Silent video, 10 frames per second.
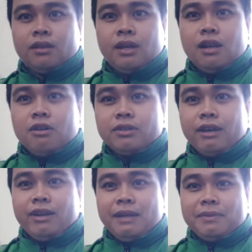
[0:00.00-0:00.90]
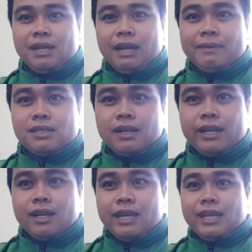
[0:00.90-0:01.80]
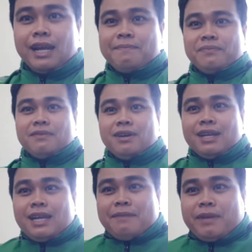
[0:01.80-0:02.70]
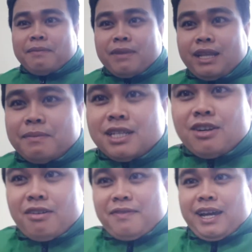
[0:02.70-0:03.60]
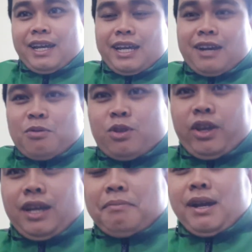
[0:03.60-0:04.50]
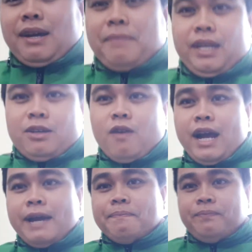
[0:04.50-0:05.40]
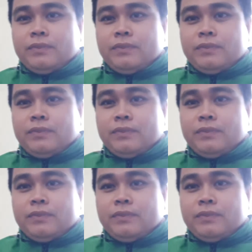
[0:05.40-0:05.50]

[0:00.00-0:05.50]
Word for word: Hello, chào anh em trở lại với series nhật ký chạy rap. Với cái clip ngày hôm nay thì mình sẽ nói về cái câu chuyện mà bị khóa áp.